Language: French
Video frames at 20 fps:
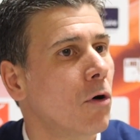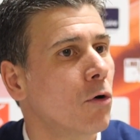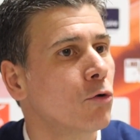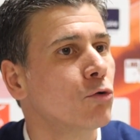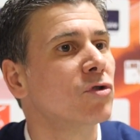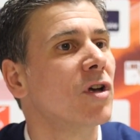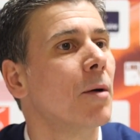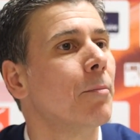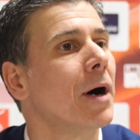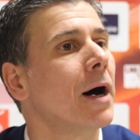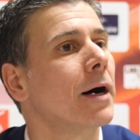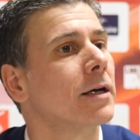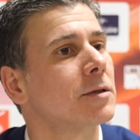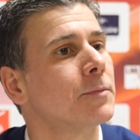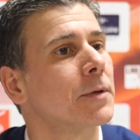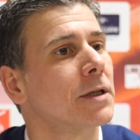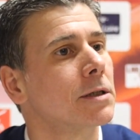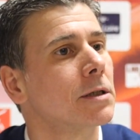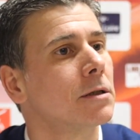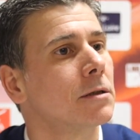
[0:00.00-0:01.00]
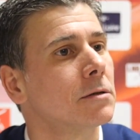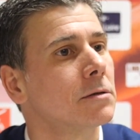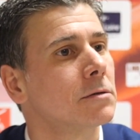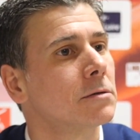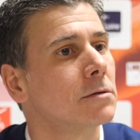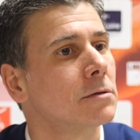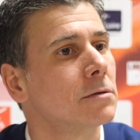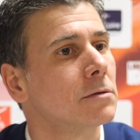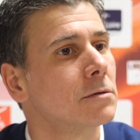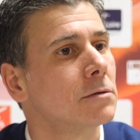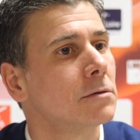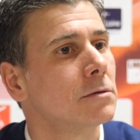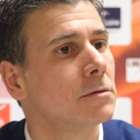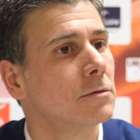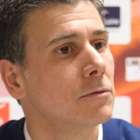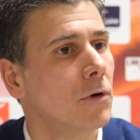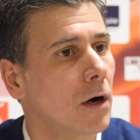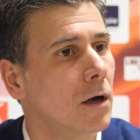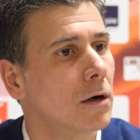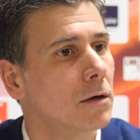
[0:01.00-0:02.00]
On nous a pas respecté,
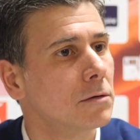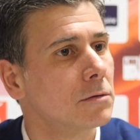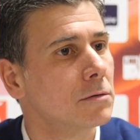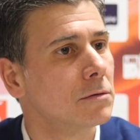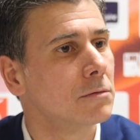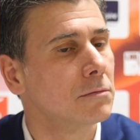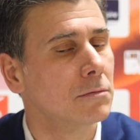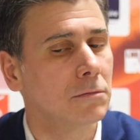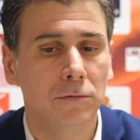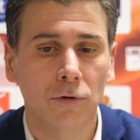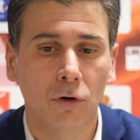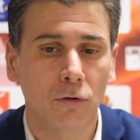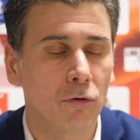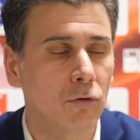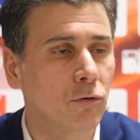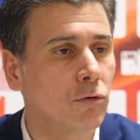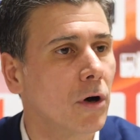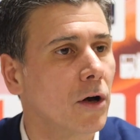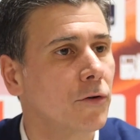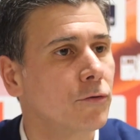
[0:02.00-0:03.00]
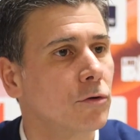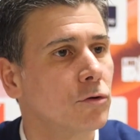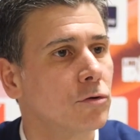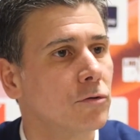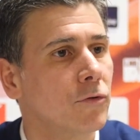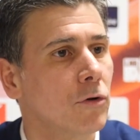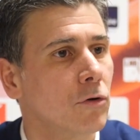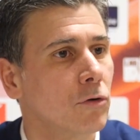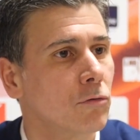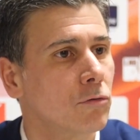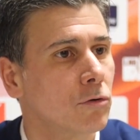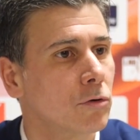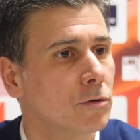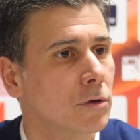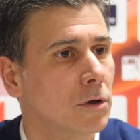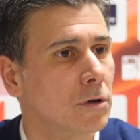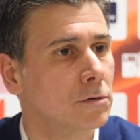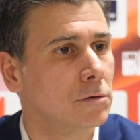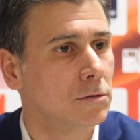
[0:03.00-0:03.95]
Voilà. T'en concluras ce que tu veux en conclure.